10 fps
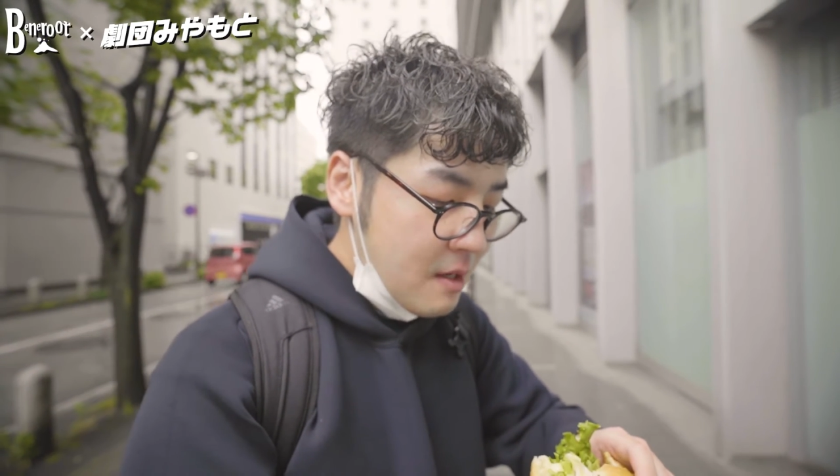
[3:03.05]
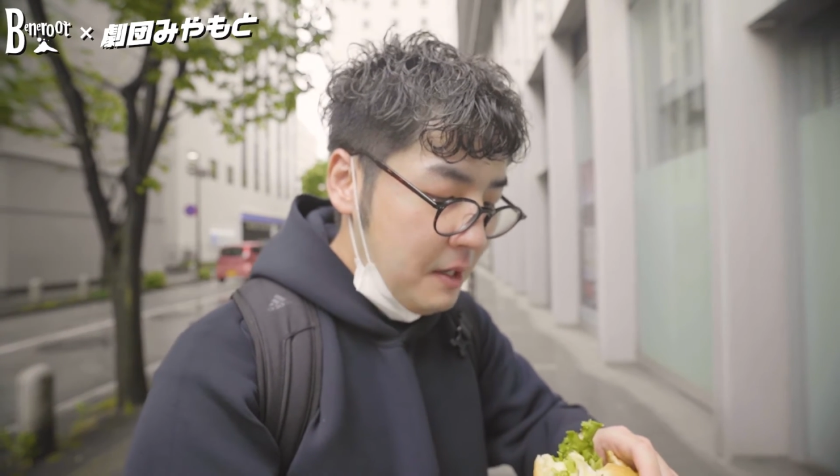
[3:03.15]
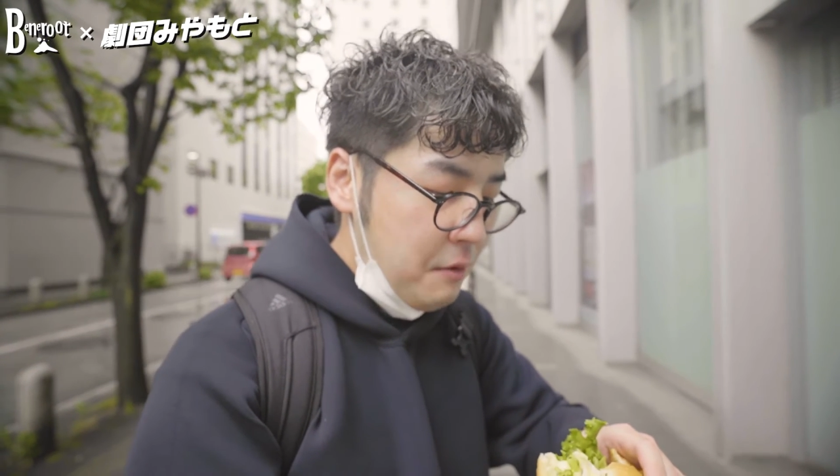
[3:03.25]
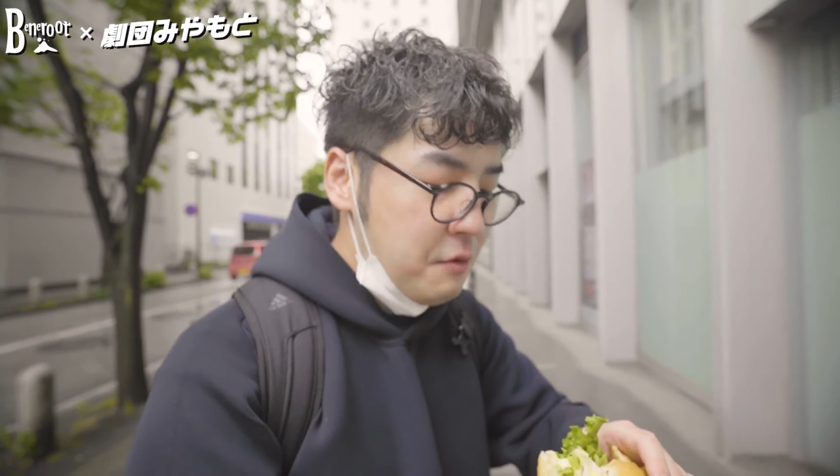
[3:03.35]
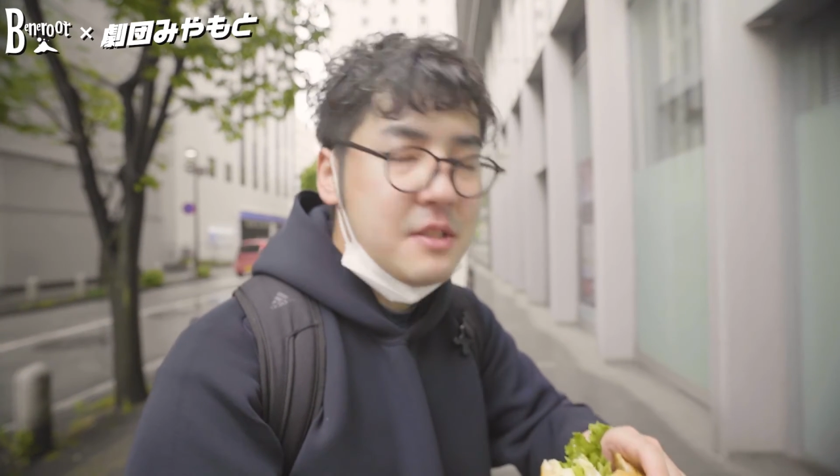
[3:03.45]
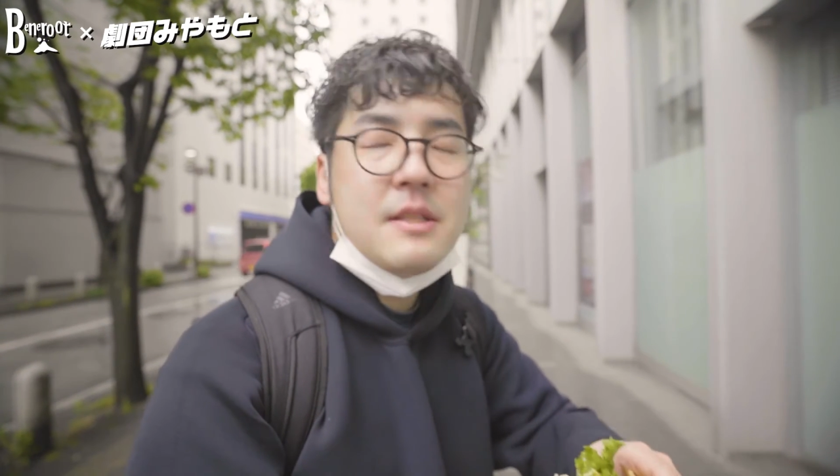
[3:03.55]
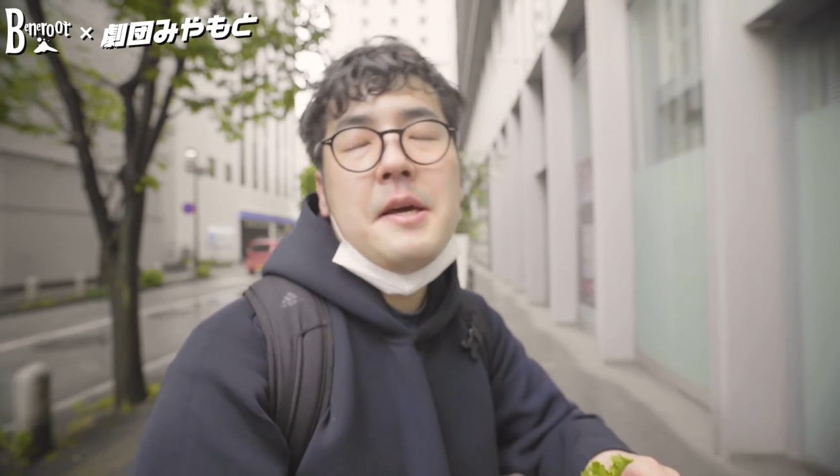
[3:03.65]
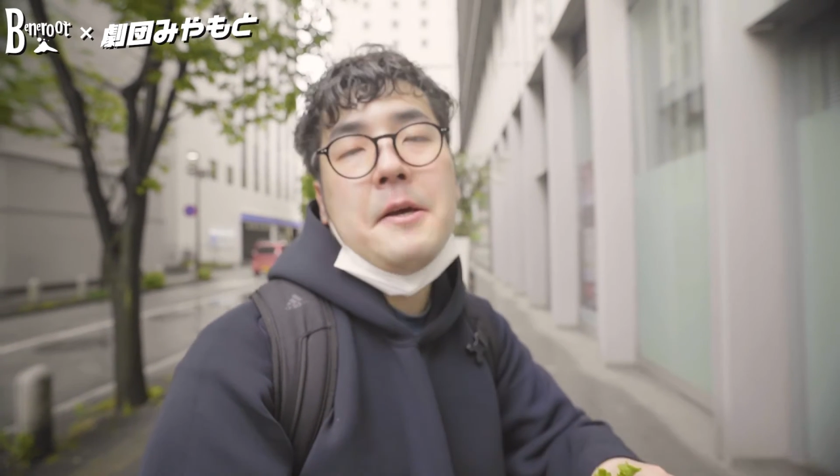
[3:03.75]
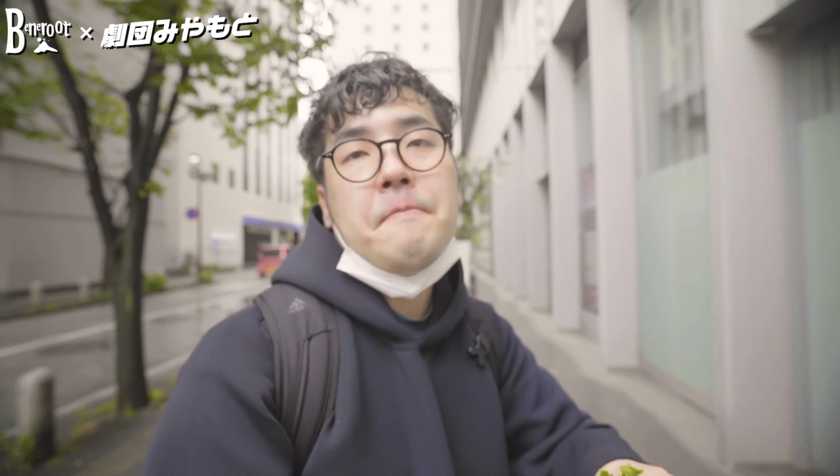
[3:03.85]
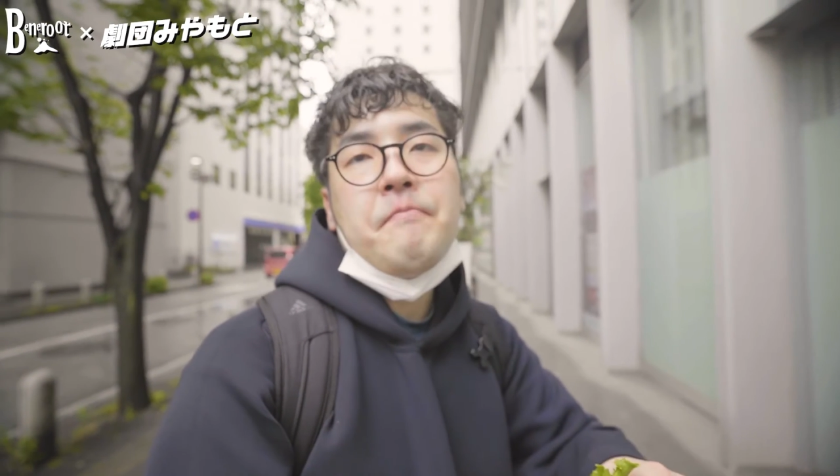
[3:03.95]
かろうじ
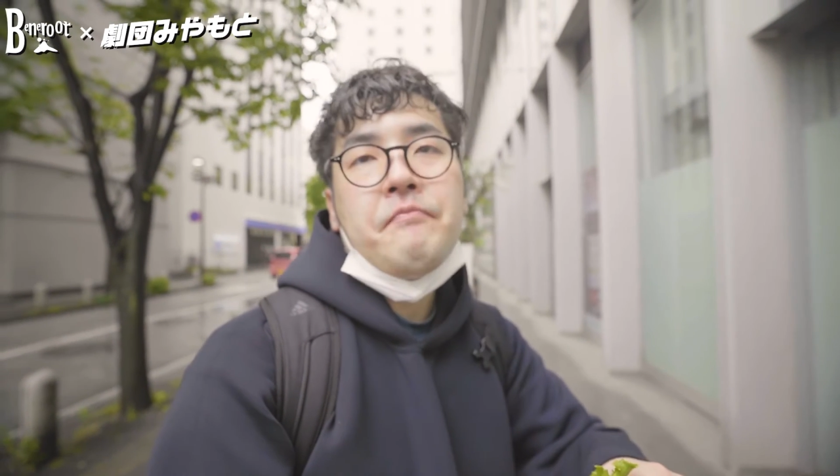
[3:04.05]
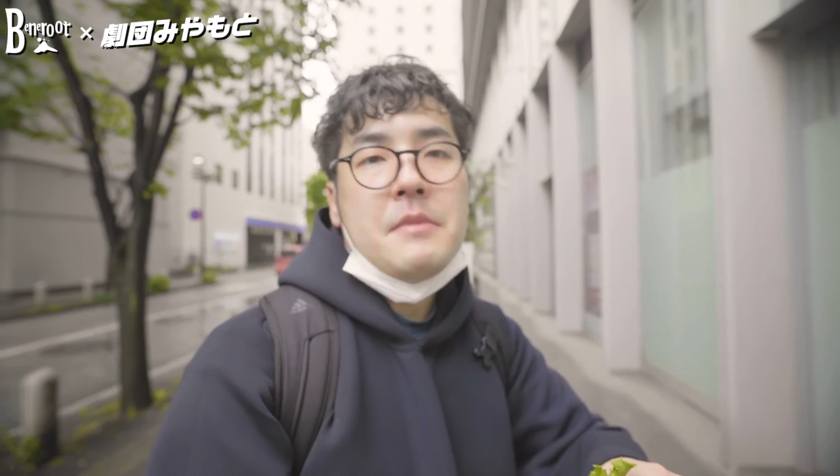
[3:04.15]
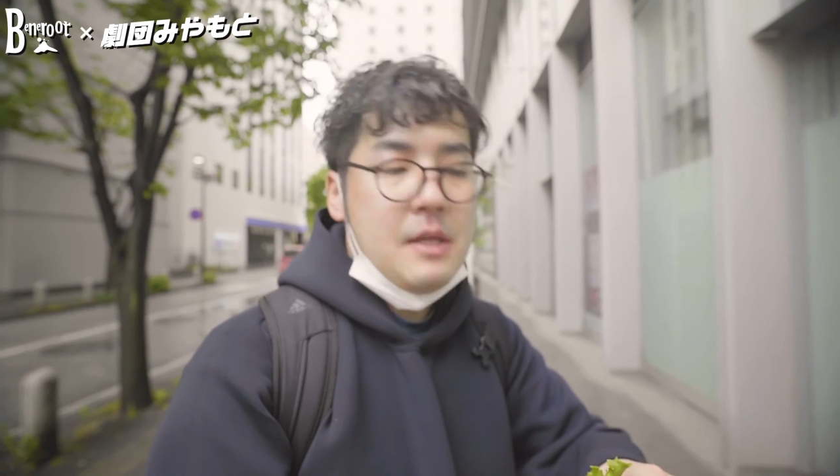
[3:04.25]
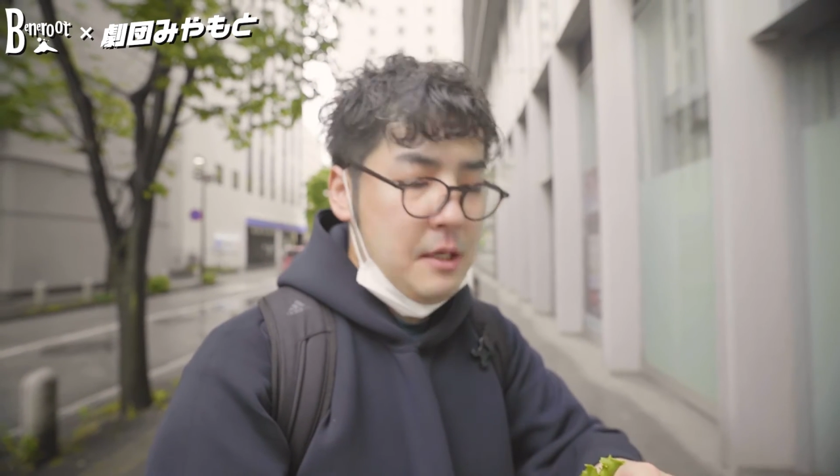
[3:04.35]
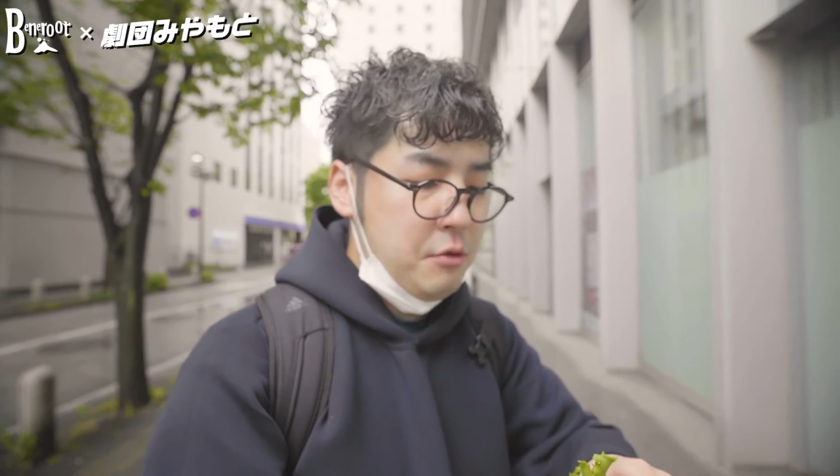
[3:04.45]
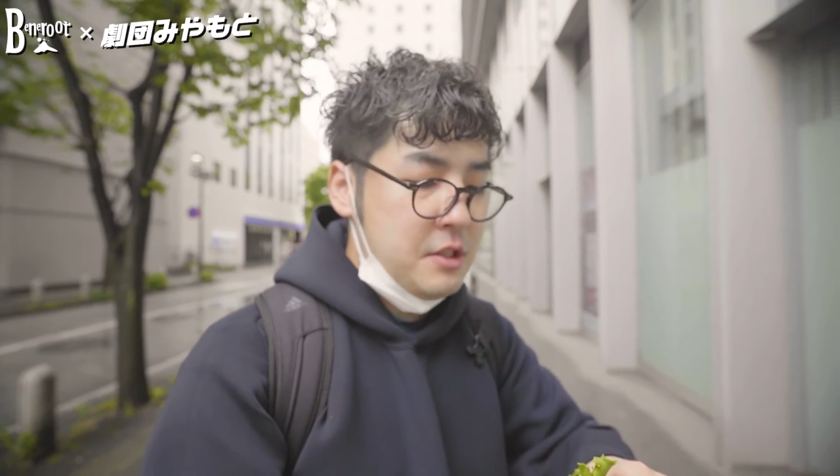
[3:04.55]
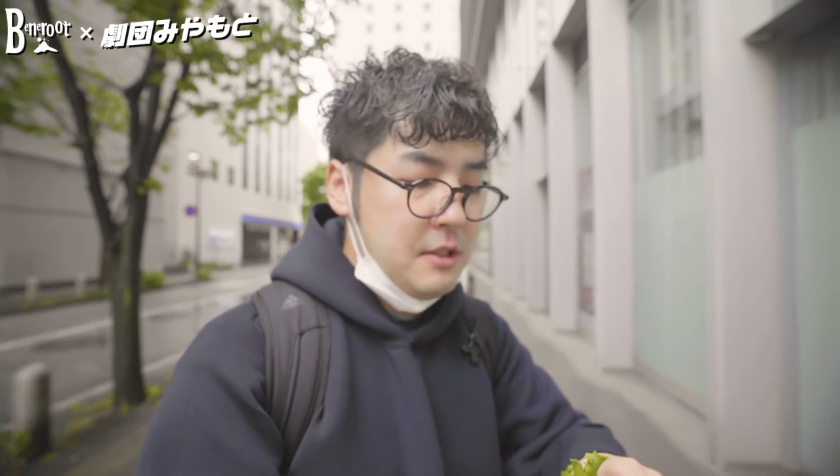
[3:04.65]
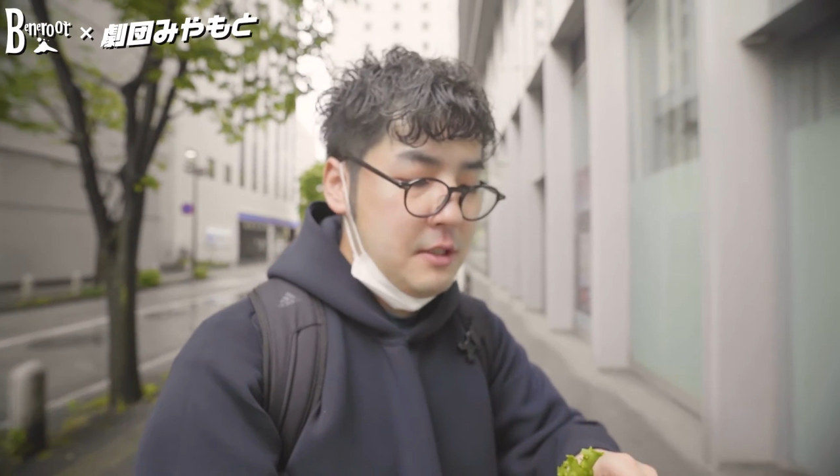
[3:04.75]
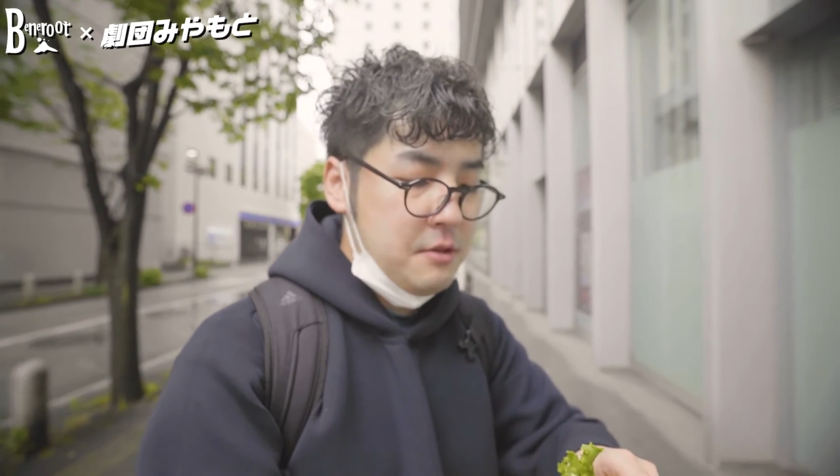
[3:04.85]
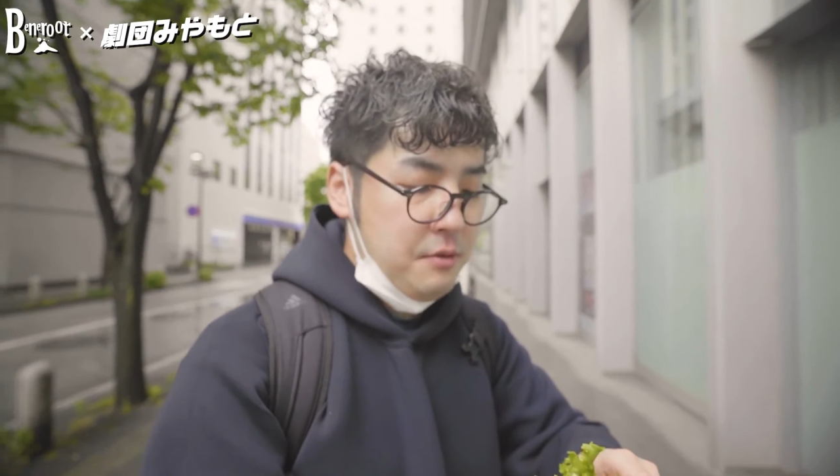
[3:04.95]
てあの
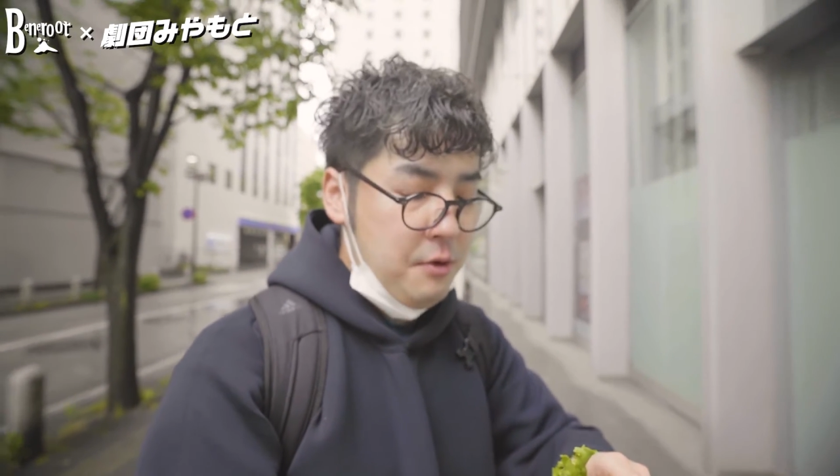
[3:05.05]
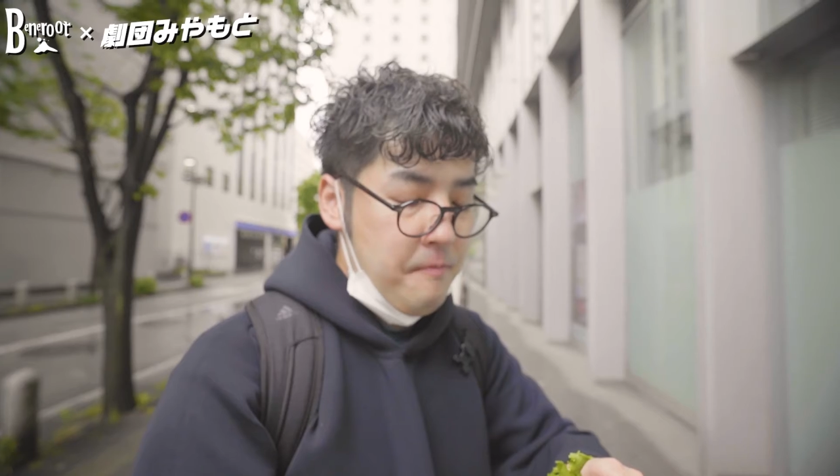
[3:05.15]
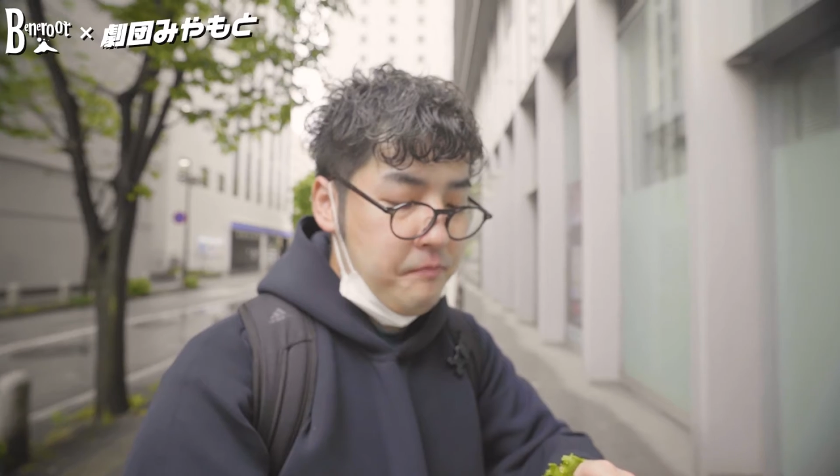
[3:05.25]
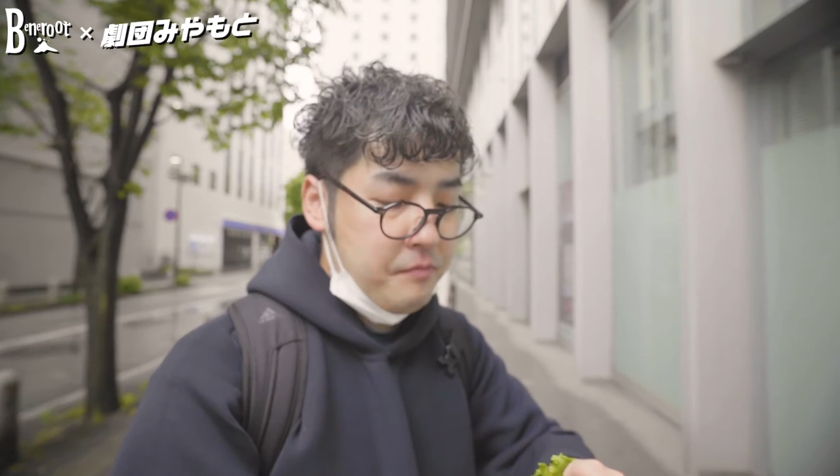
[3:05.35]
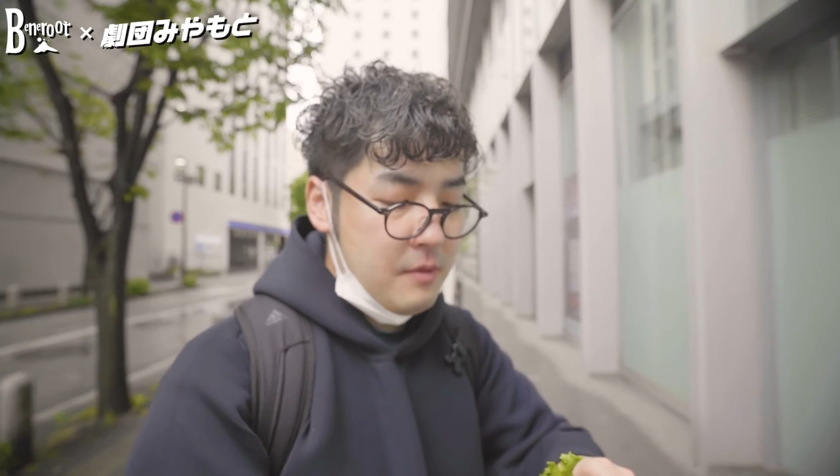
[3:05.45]
チーズの